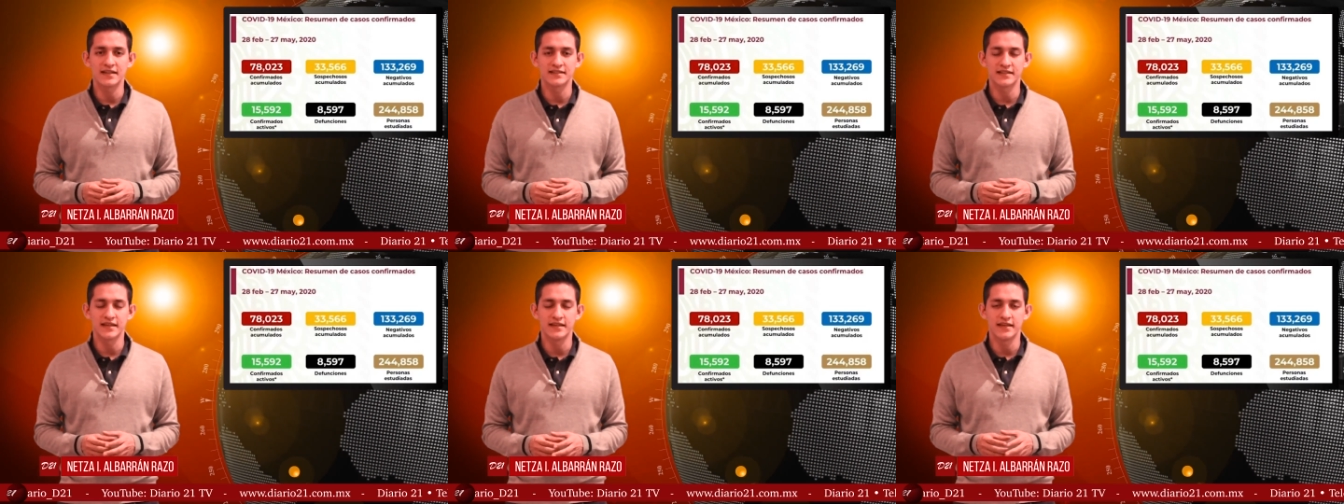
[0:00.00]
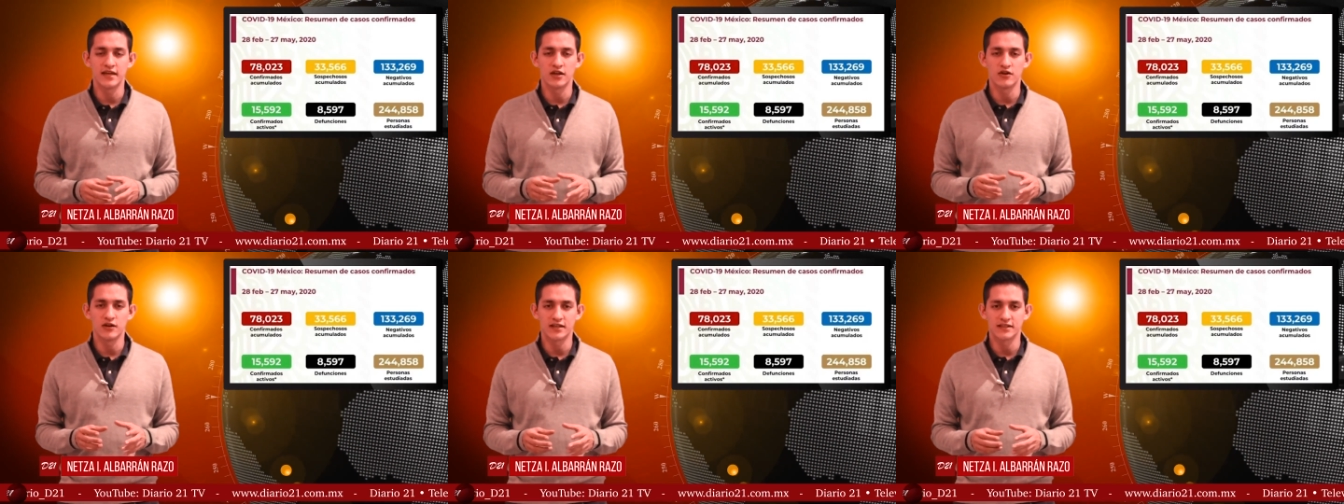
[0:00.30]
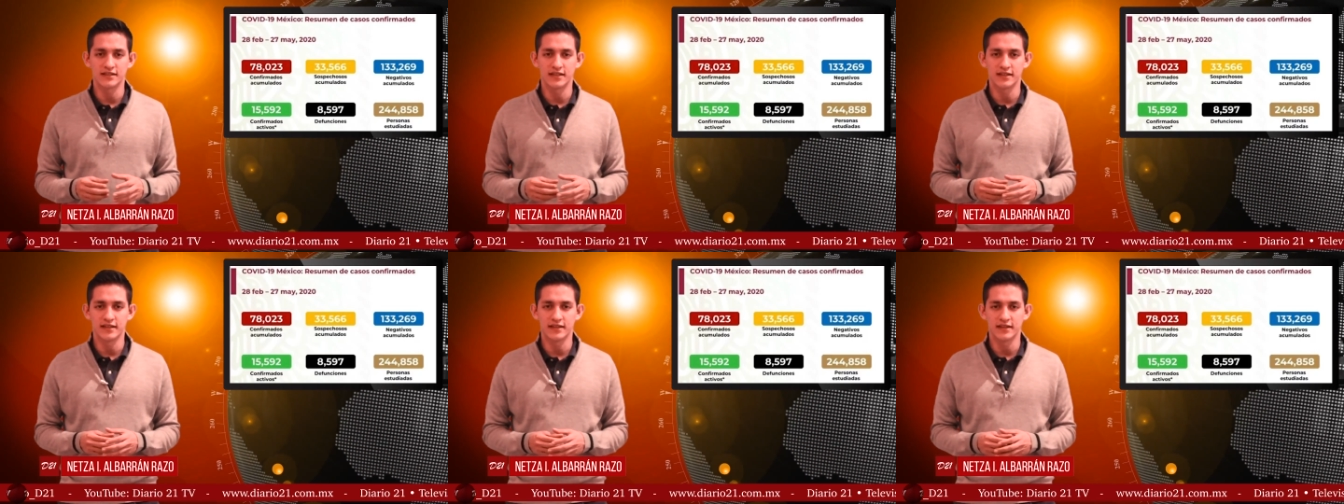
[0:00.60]
ascendieron a
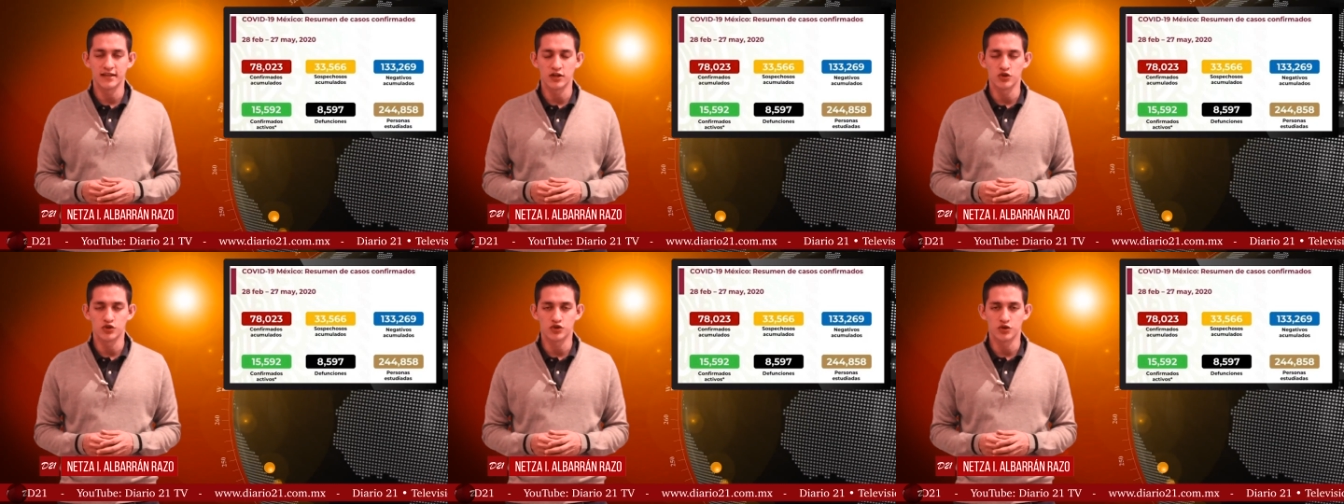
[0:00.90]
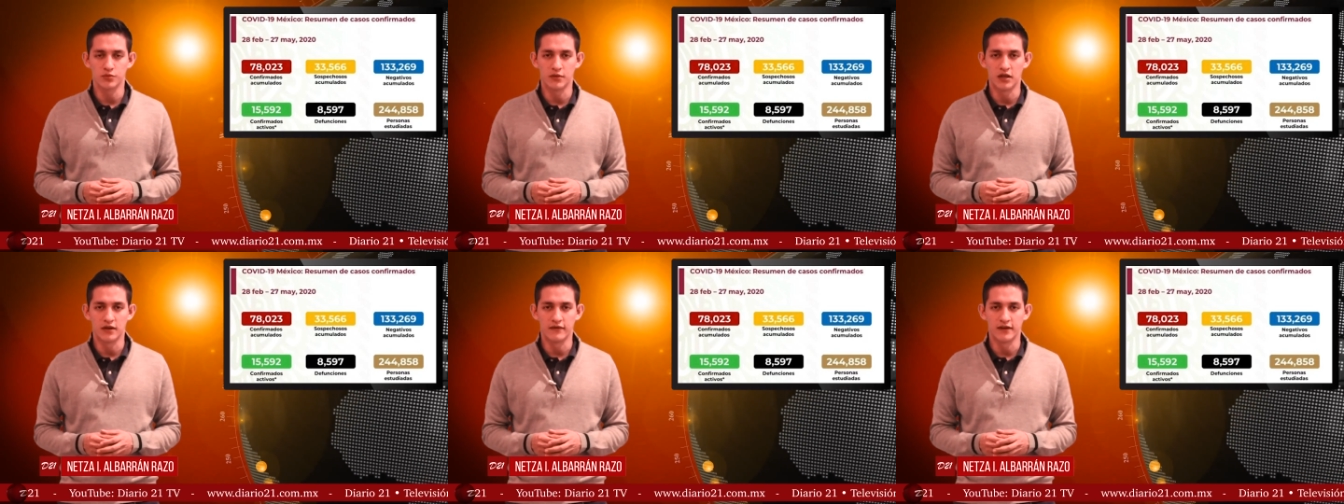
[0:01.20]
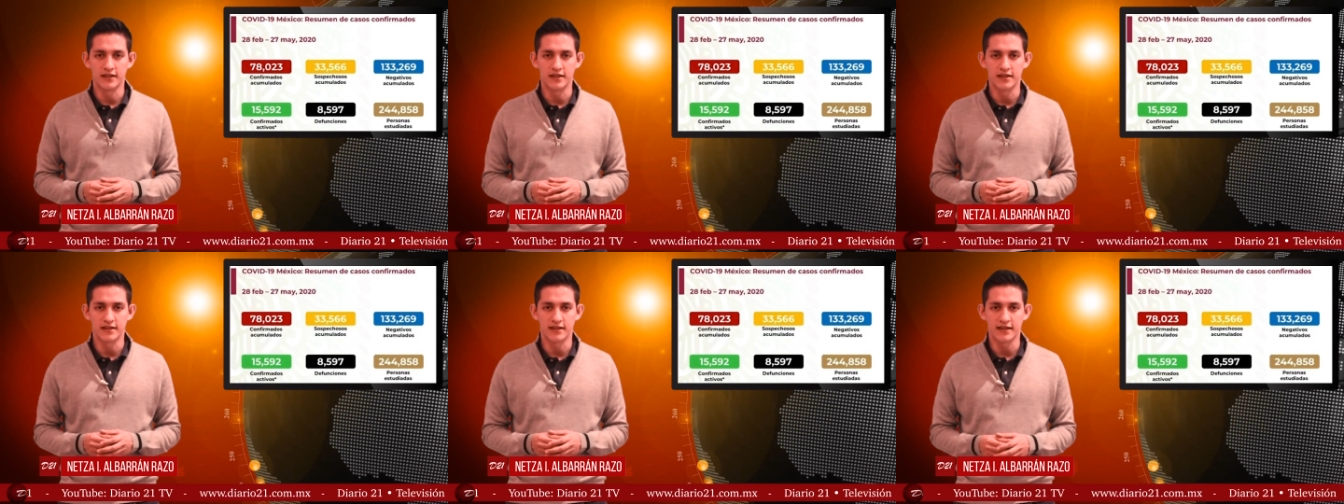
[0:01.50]

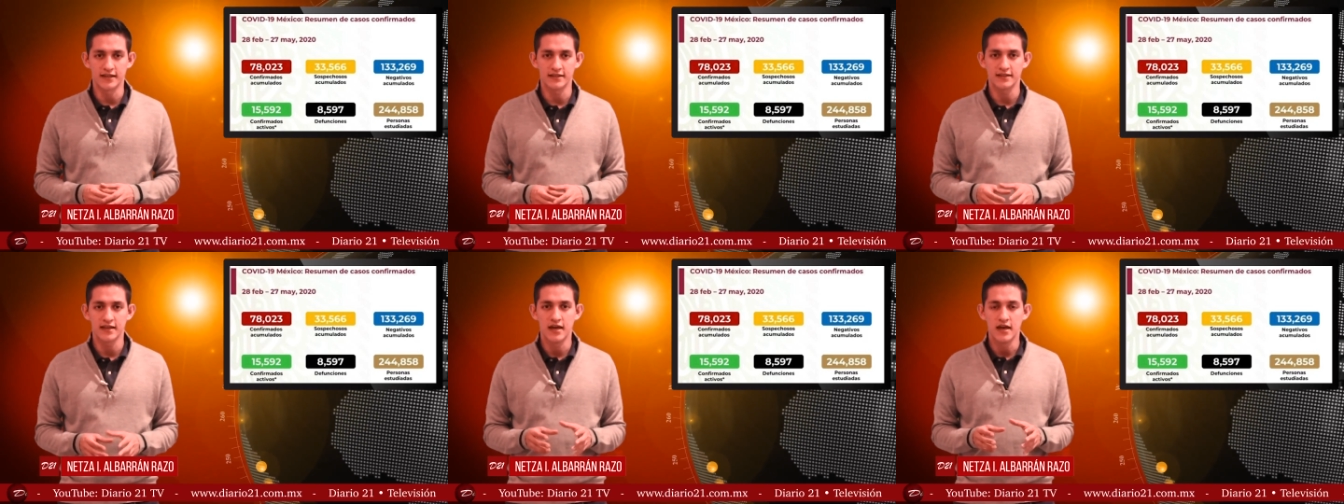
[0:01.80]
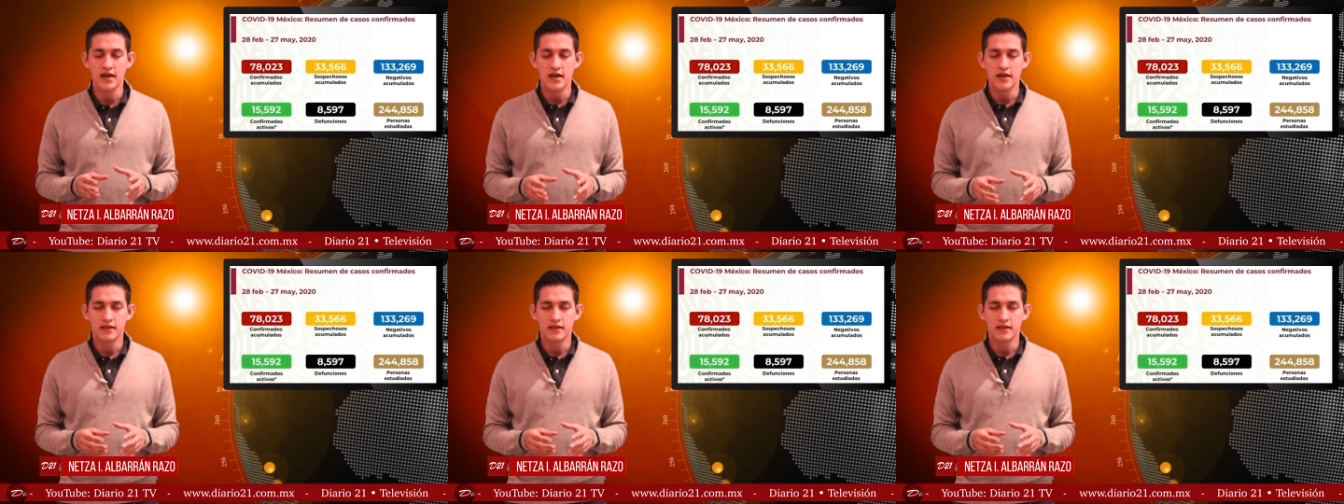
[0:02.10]
78.023,